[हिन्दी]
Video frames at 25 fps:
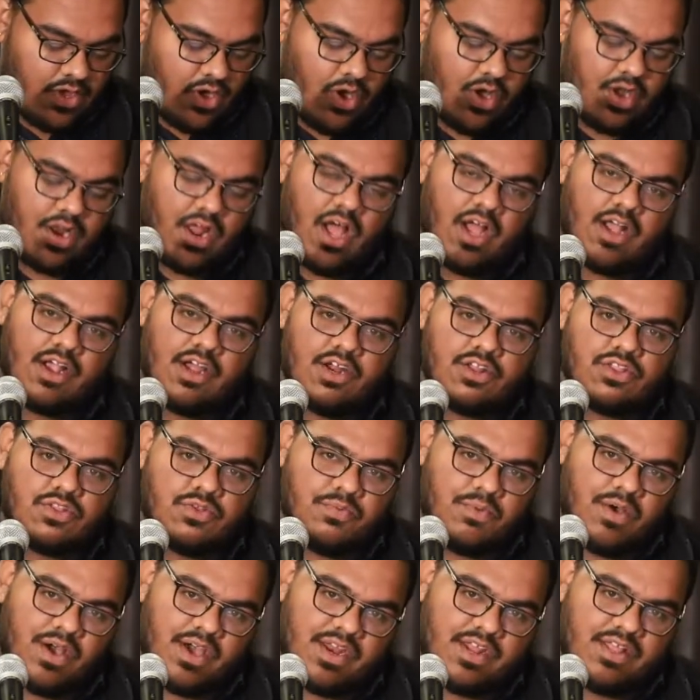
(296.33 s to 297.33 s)
और अगर
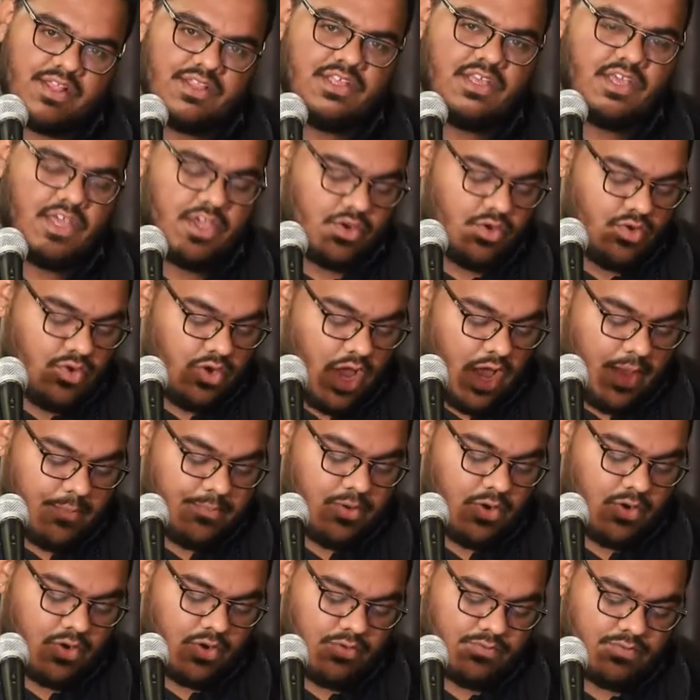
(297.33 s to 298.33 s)
तुम्हारे दिए
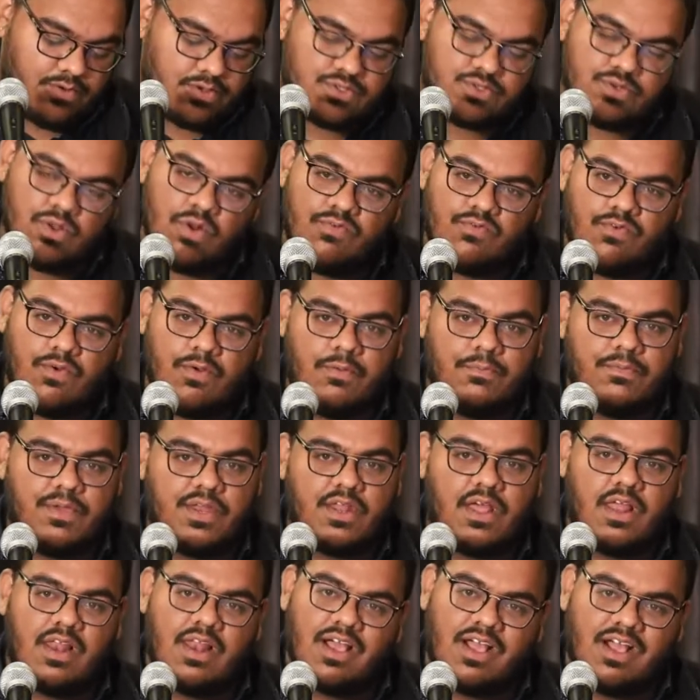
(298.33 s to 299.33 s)
गुलाबों को वो जुल्फ़ों में
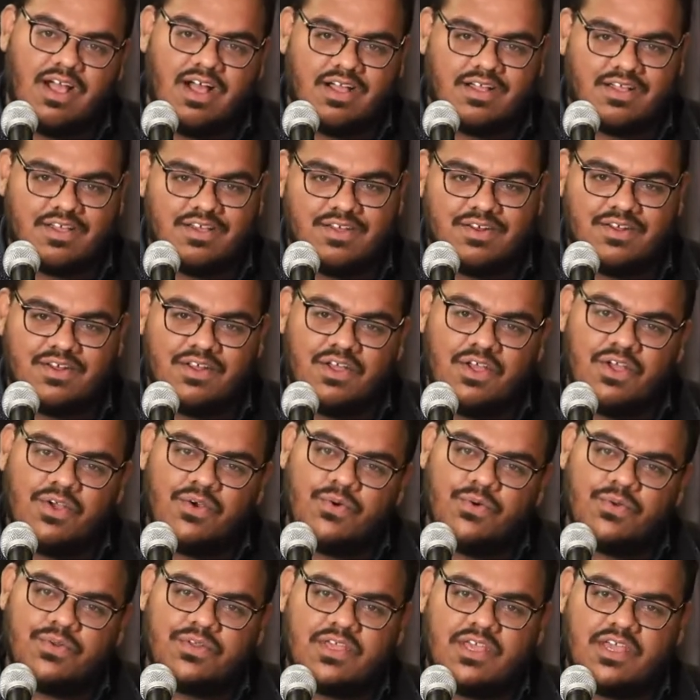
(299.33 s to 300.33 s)
ना लगाकर
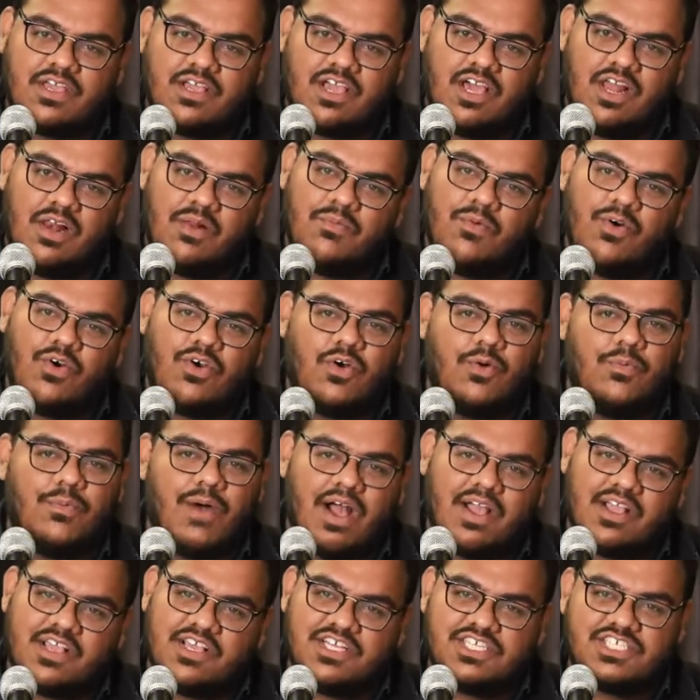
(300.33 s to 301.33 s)
उनकी कलमों को
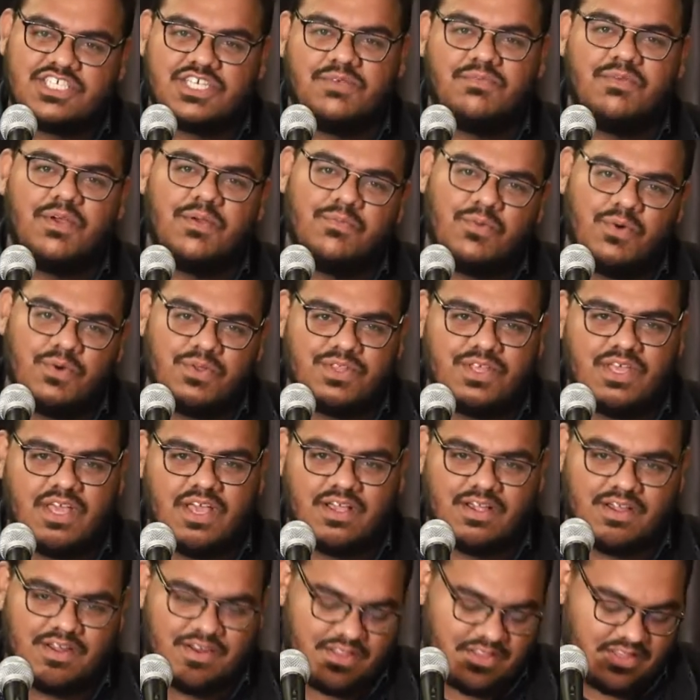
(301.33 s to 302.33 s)
बागीचे में बो
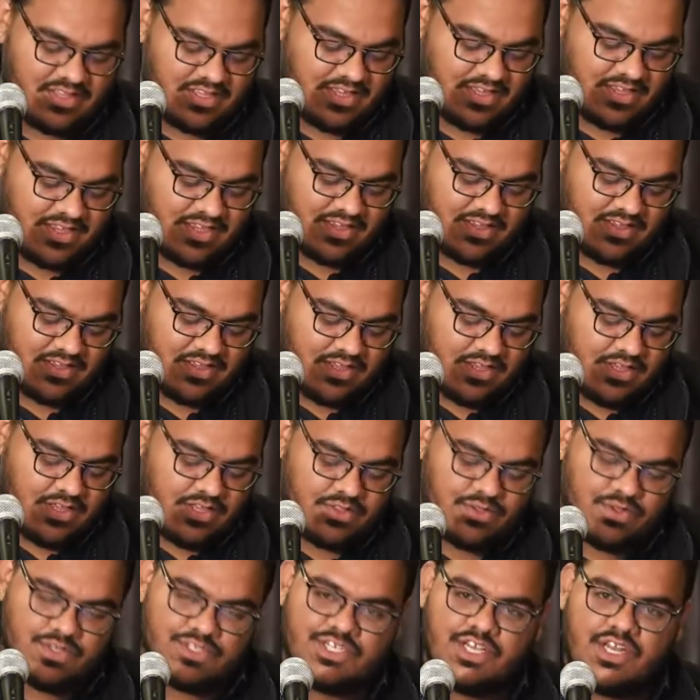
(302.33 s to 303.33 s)
दिया करती है
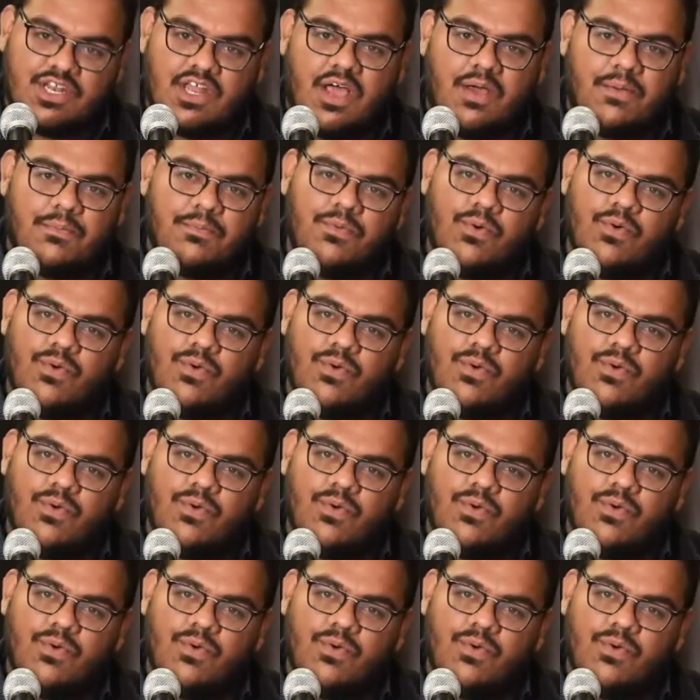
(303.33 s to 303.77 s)
तो जनाब